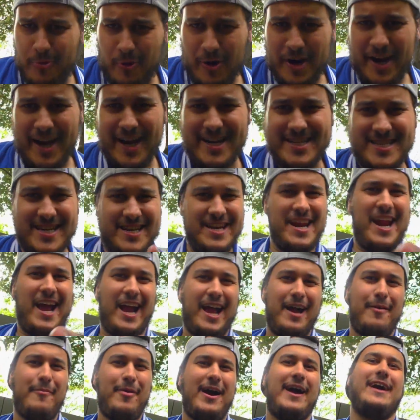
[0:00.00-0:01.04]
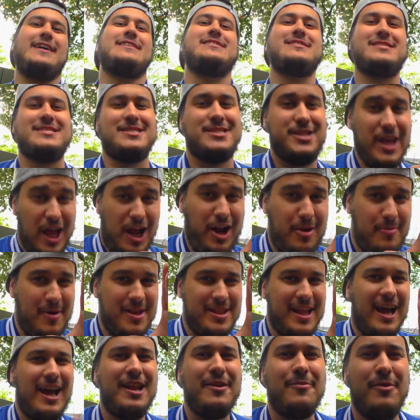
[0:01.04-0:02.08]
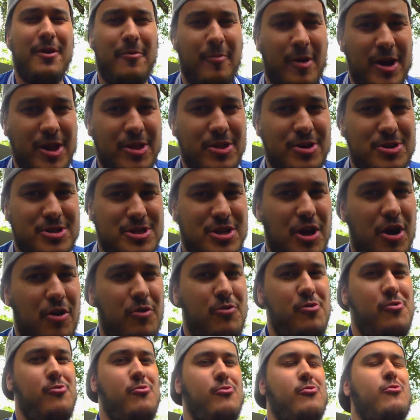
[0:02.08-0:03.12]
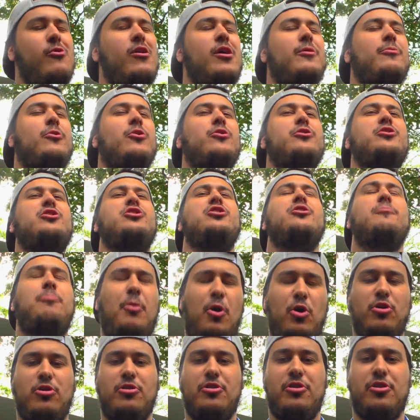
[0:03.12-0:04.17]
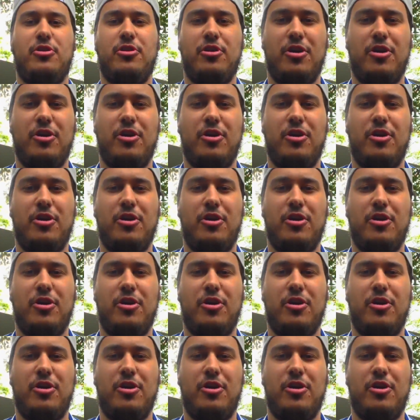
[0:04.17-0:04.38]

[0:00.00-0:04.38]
buenas nakamas del metal y bienvenidos a un nuevo Nippon